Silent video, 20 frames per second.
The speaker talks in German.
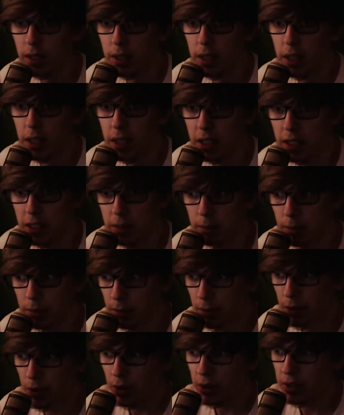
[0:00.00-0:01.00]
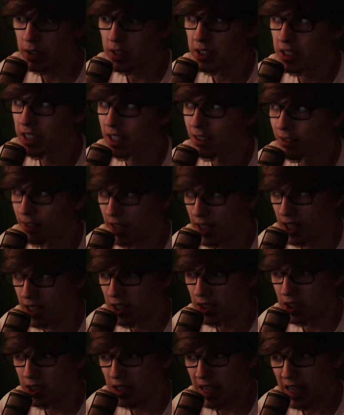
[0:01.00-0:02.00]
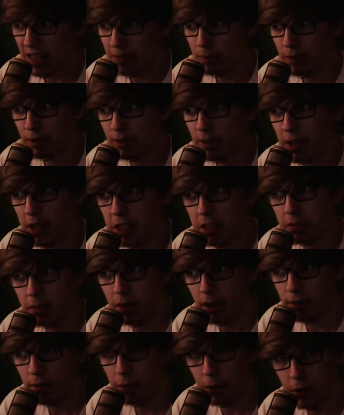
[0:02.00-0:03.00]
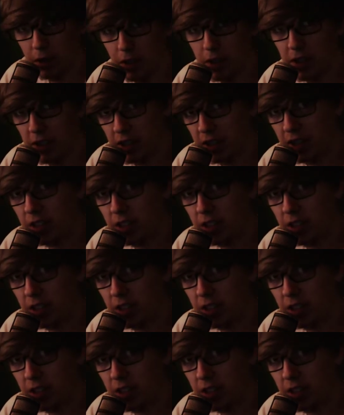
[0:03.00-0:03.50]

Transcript: Ich bin mir noch nicht sicher, welches. Erstmal vielleicht ein paar Folgen 60